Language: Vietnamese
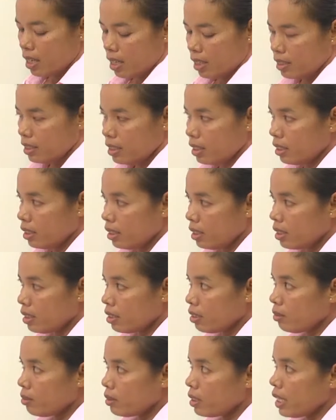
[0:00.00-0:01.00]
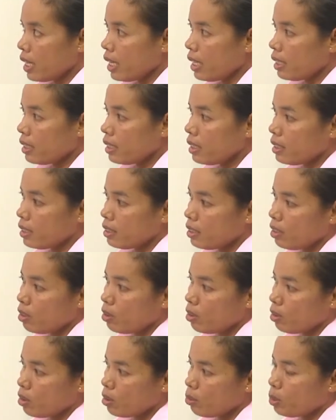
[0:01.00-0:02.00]
chẳng con cha dọc
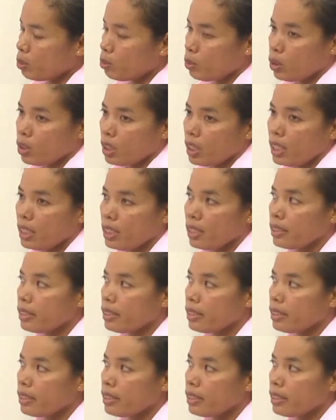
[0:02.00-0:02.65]
rùm môn đi